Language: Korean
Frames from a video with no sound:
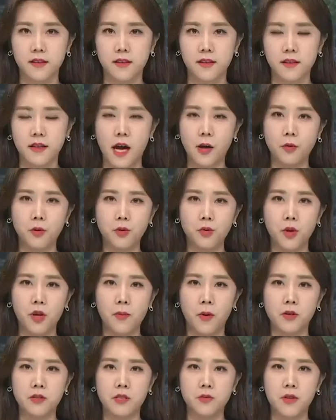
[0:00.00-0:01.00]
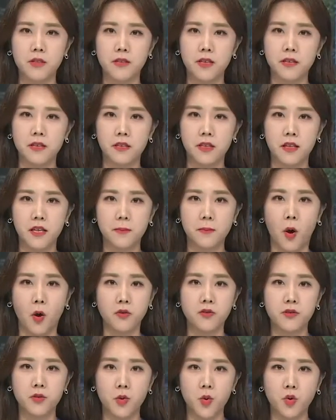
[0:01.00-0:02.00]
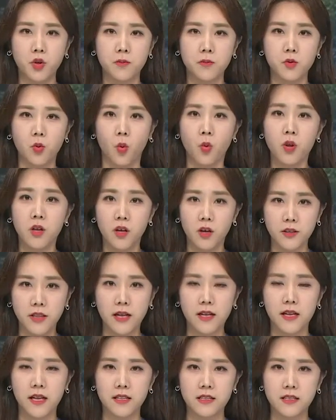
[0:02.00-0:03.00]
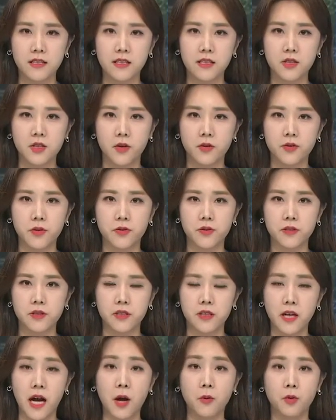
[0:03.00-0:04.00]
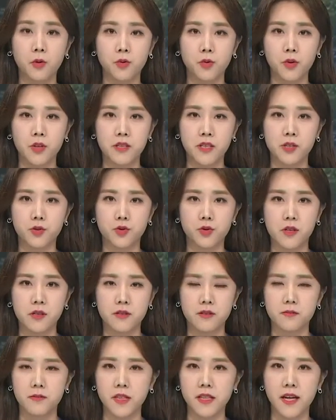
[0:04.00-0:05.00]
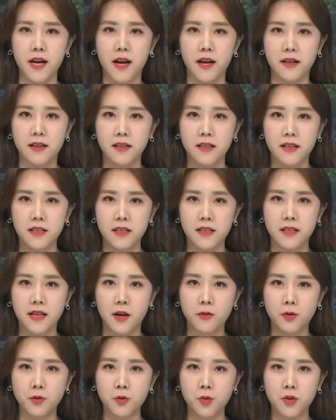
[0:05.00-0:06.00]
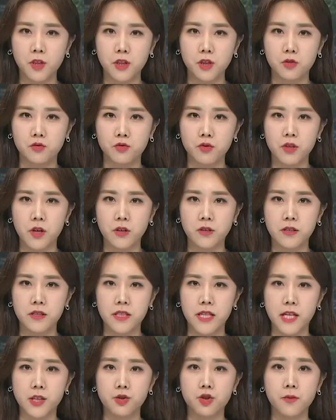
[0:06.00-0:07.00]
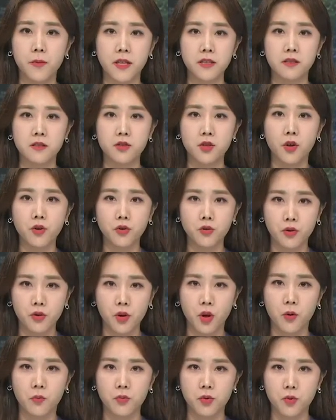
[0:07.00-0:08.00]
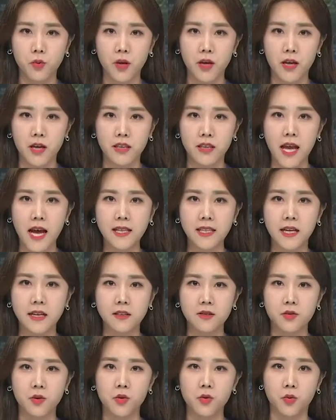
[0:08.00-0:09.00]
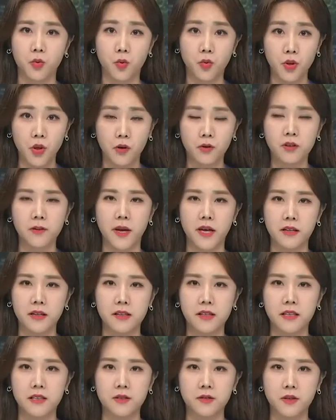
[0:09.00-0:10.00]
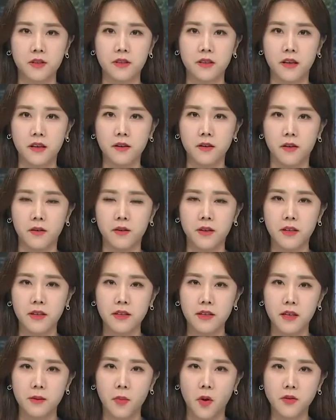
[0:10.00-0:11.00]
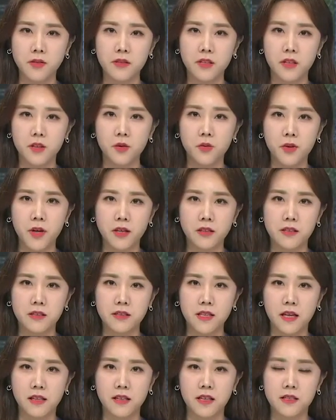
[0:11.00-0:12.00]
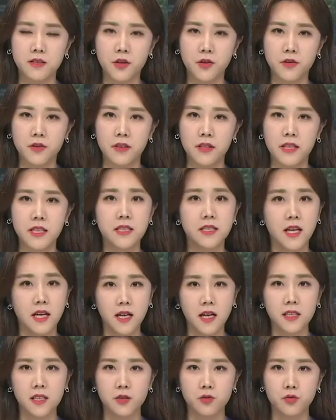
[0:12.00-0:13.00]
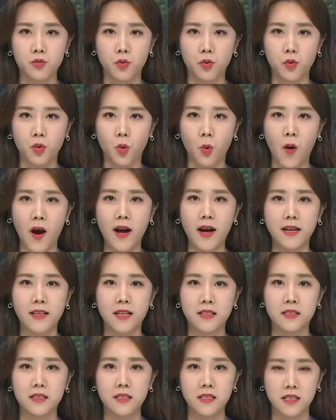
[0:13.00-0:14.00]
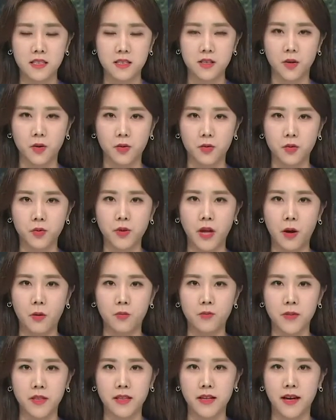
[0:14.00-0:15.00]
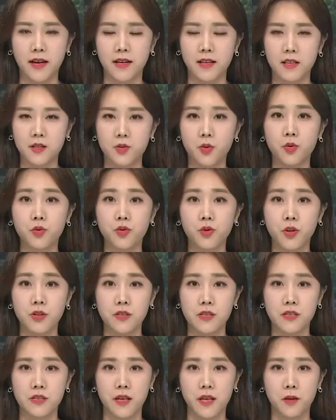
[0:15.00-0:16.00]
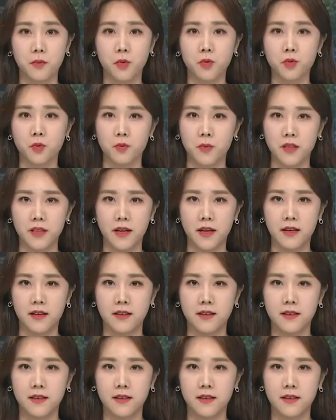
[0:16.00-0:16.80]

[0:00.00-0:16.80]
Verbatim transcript: 강원도의 버스 회사들이 버스 요금을 올려달라는 신청서를 강원도에 제출했습니다. 강원도는 우선 제출받은 서류를 검토해 타당성 용역을 맡길 예정인데요. 버스 이용객들 사이에선 인상안을 두고 과하다는 지적도 나옵니다. 조효연 기자의 보도입니다.